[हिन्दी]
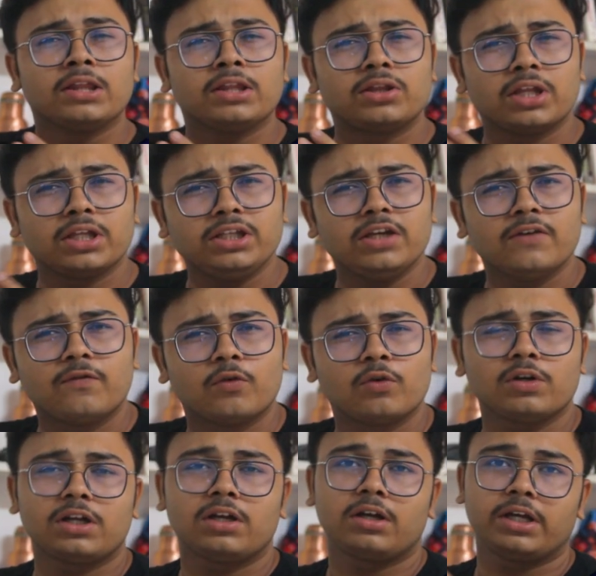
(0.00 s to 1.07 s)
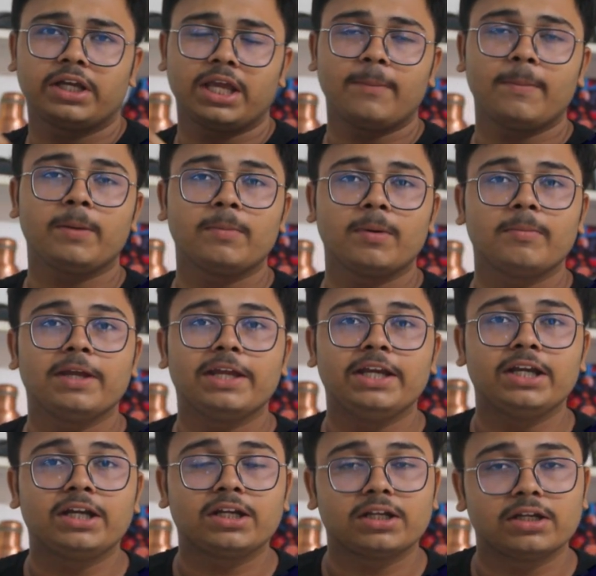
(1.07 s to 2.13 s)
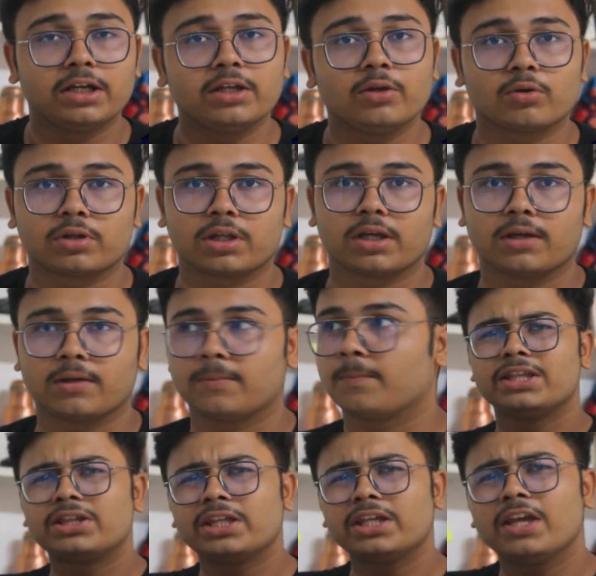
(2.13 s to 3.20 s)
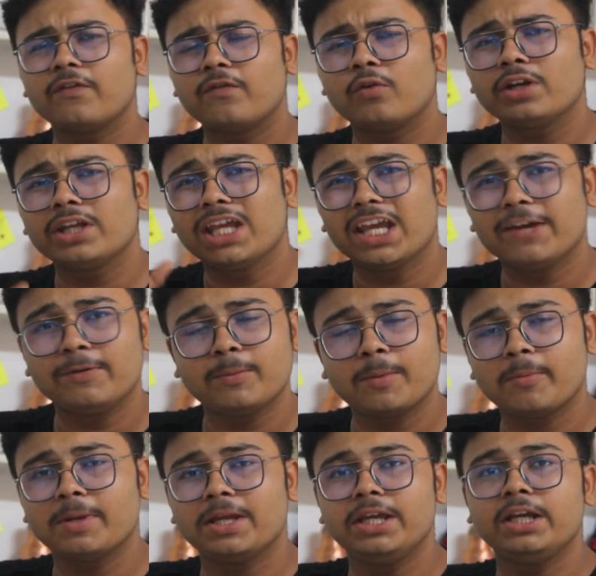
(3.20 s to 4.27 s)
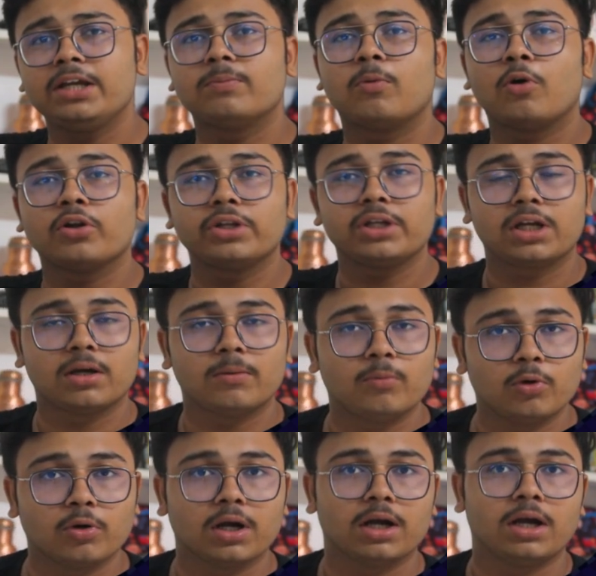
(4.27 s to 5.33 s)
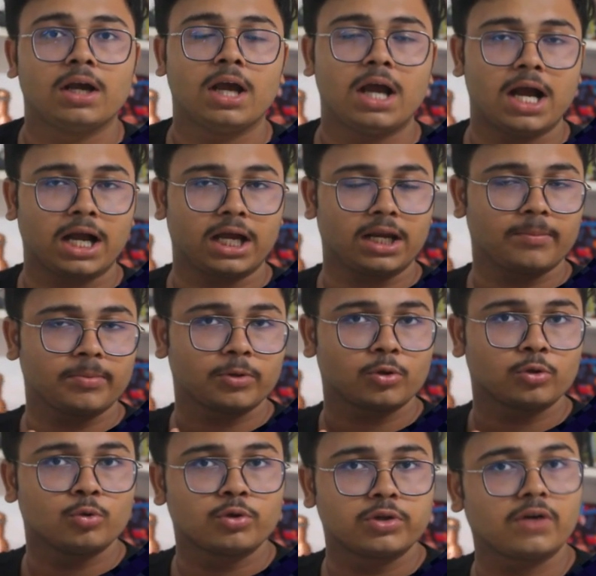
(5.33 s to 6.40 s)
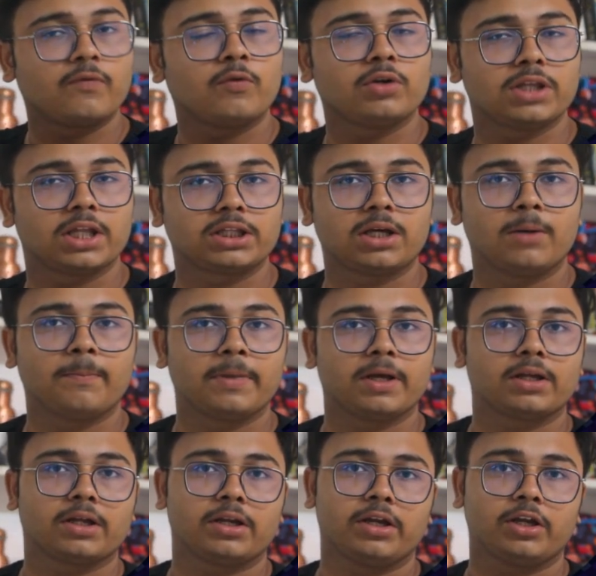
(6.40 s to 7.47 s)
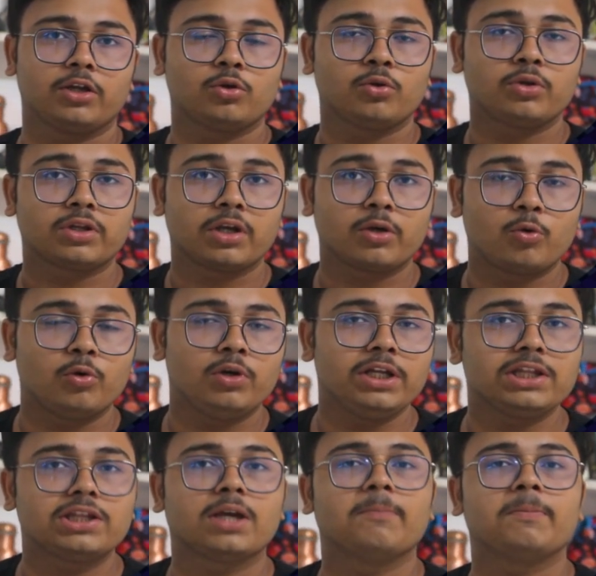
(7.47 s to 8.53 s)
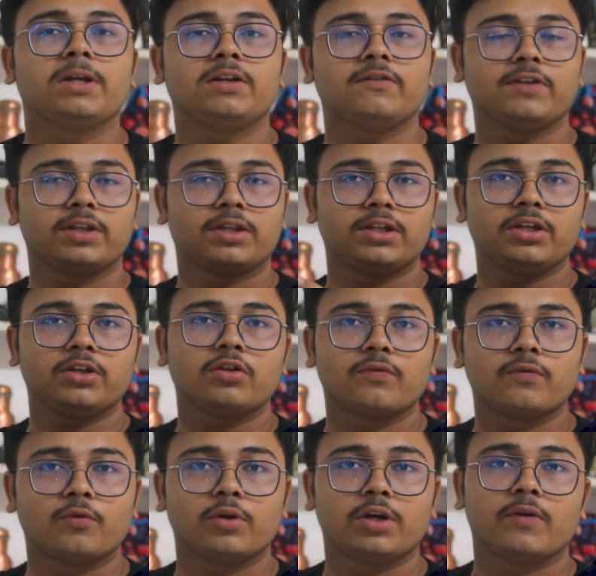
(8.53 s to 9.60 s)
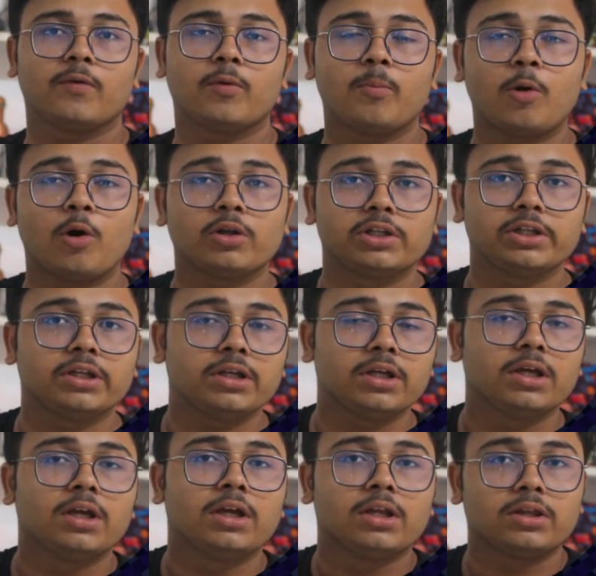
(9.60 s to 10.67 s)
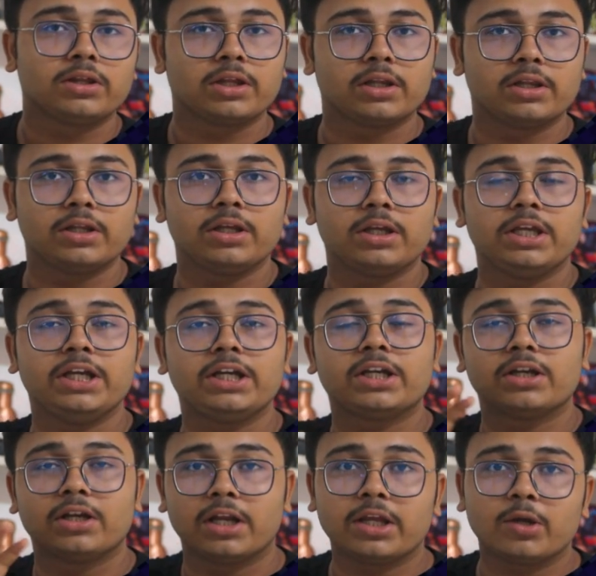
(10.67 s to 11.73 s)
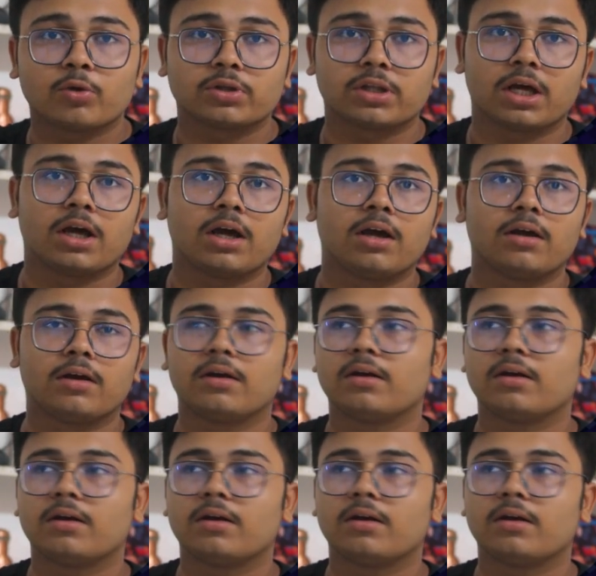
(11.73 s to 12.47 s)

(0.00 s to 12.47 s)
जिससे ये फ़ोन गेमिंग में भी हीट नहीं होता है जिससे ये फ़ोन गेमिंग में भी हीट बहुत ही कम होगा अगर आप इसको दूसरे फ़ोन के साथ कंपेयर करेंगे तो इसके कूलिंग चैम्बर की वजह से ये जो फ़ोन है वो बहुत ही जल्दी हीट नहीं होता